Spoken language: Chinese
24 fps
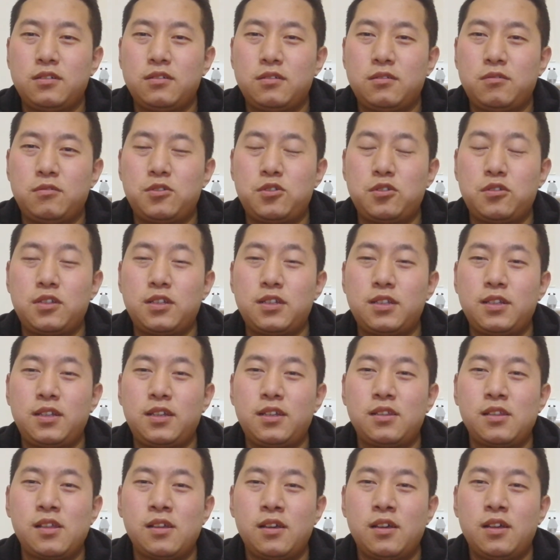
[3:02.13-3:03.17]
我觉得
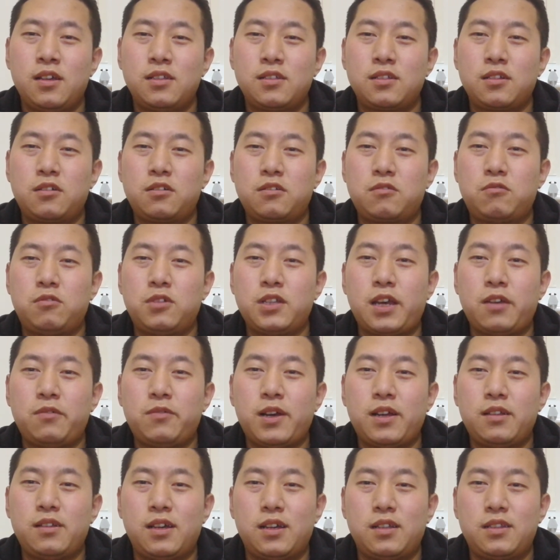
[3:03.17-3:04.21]
你这个国台
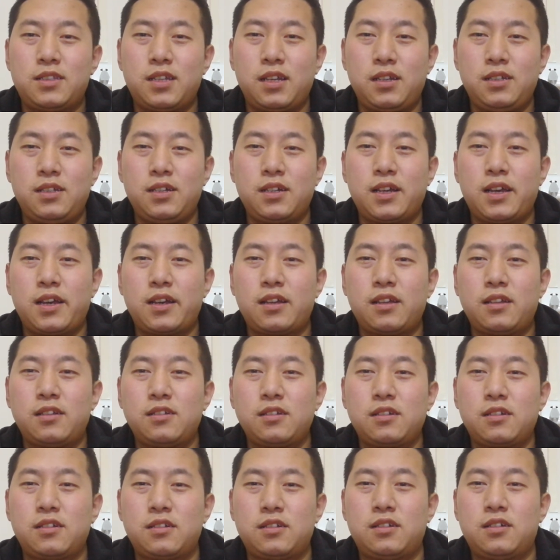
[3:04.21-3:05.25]
办呢，真应该跟那
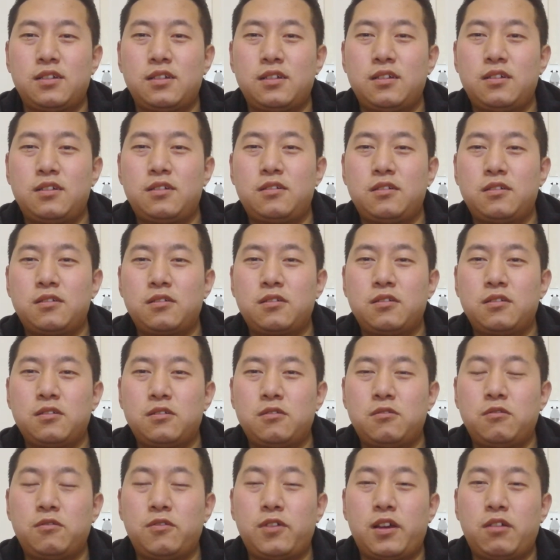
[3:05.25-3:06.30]
个
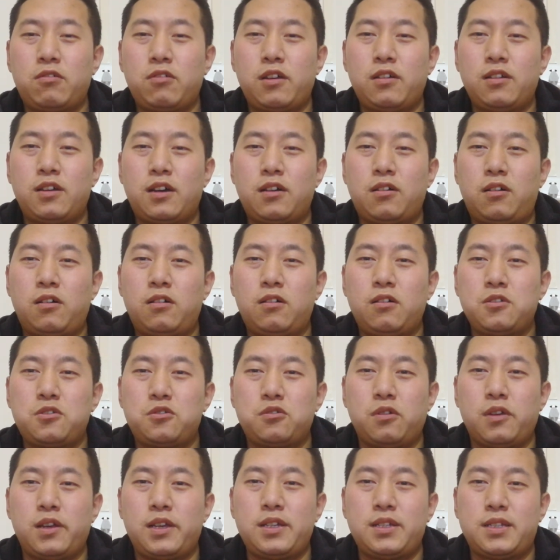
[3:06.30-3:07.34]
陆委会呢好好
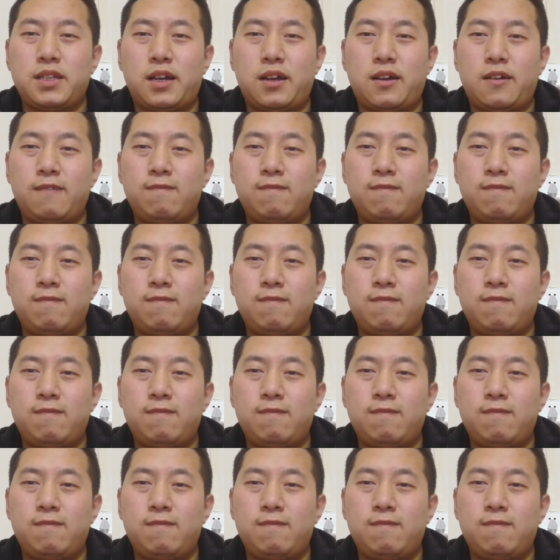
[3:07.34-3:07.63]
学一下